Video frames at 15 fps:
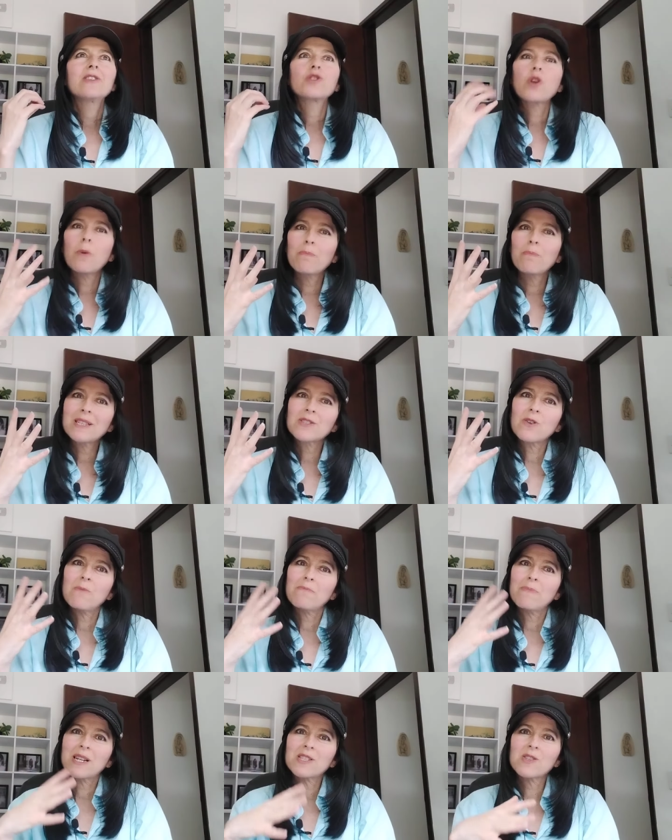topes
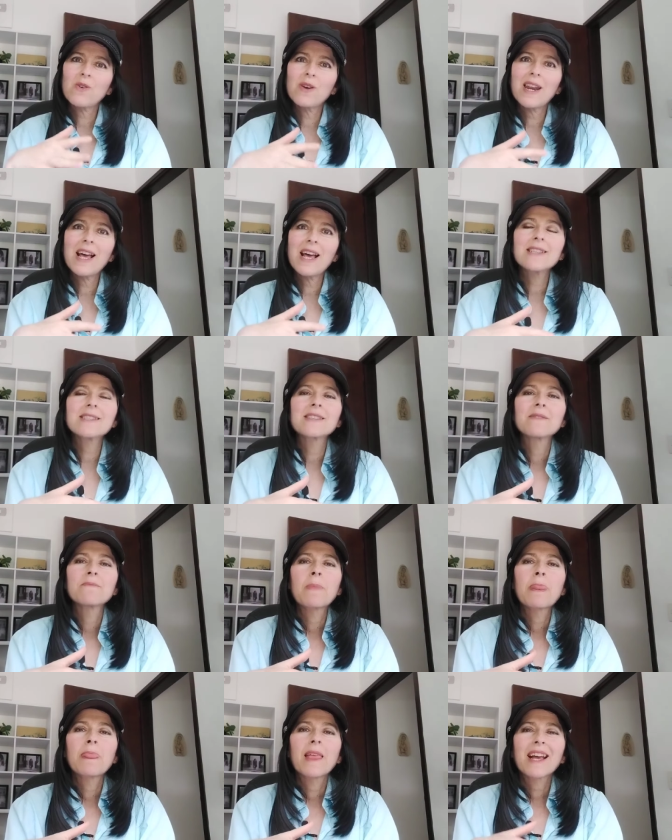con personas
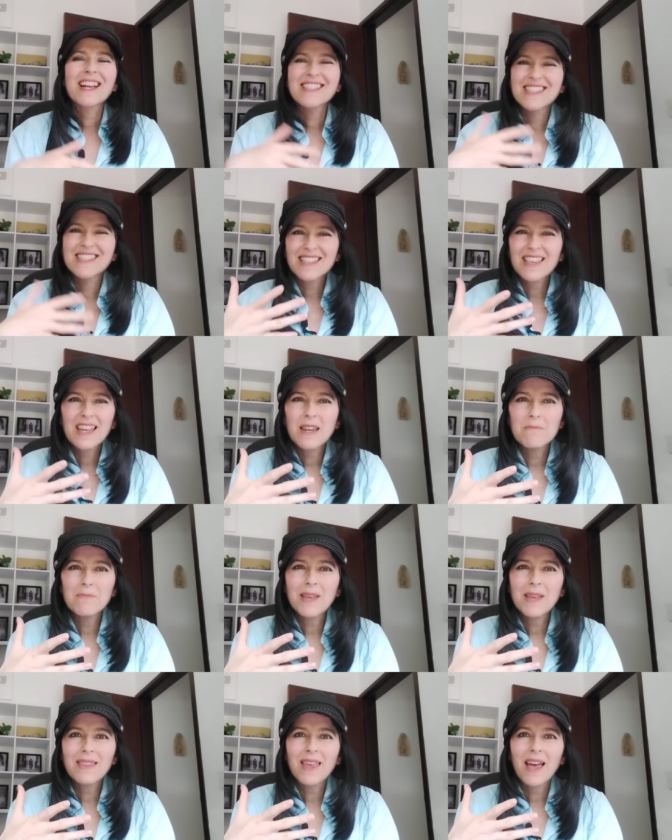que sientan
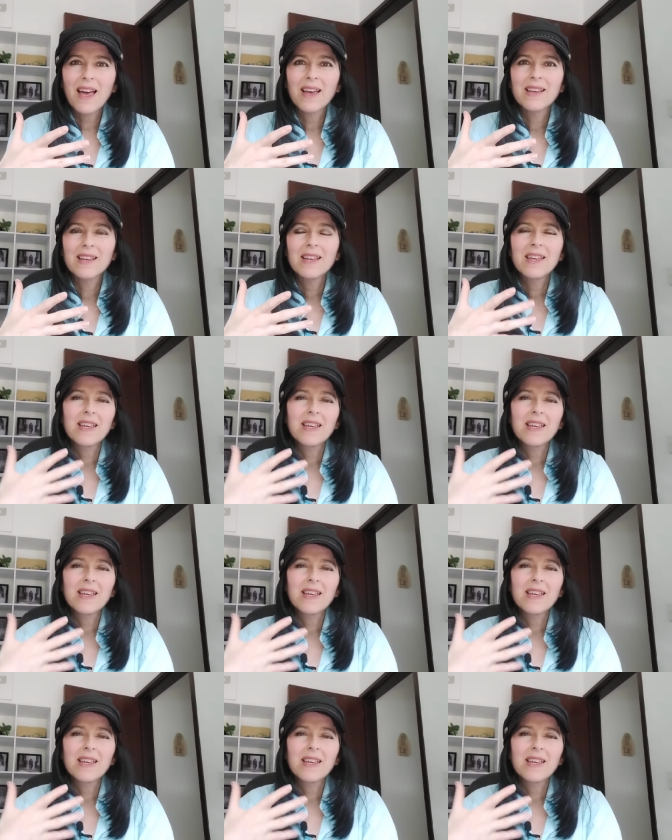envidia.